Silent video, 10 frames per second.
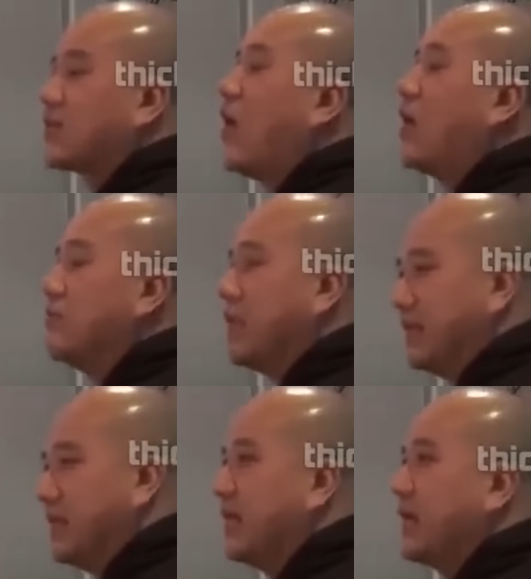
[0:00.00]
còn
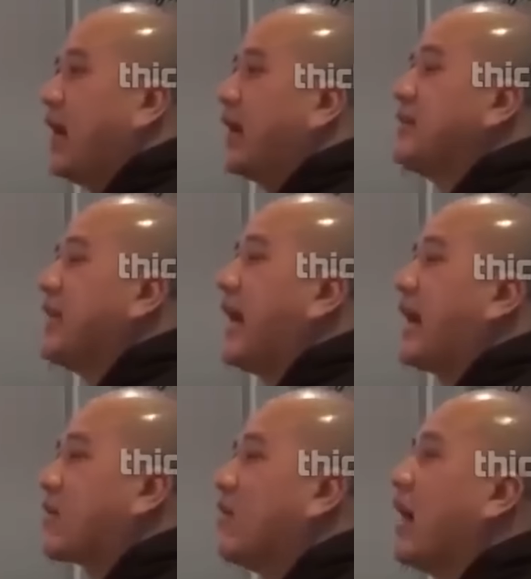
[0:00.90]
mình á, ở
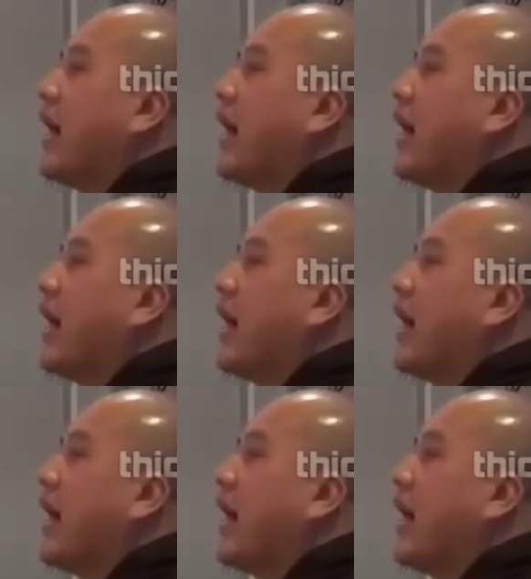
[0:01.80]
nhà có